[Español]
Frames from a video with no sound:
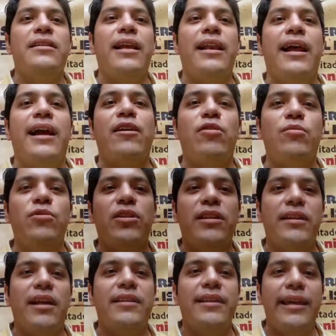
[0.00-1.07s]
de la
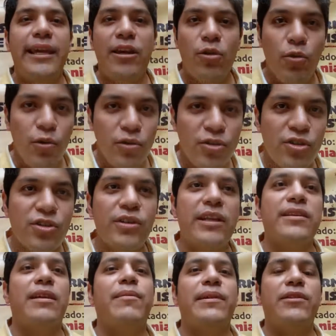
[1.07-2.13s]
comunidad Icuts
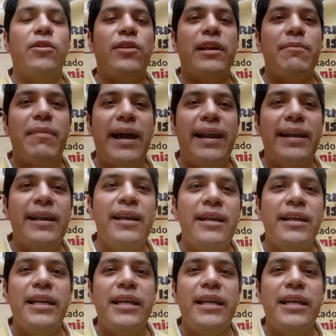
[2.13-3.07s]
de San Mateo del Mar.